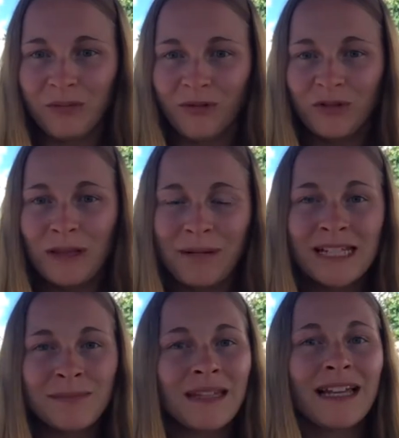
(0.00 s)
pour vos
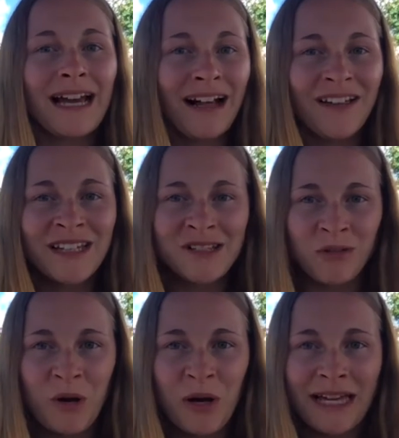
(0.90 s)
déplacements dans la grande région
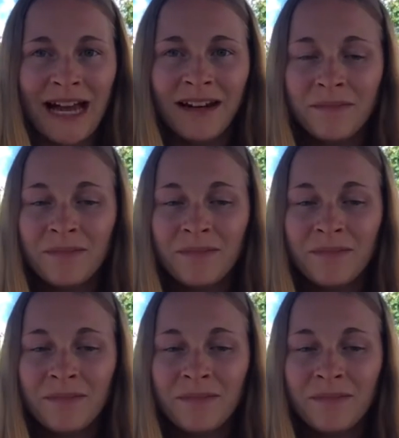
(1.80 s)
de Montréal.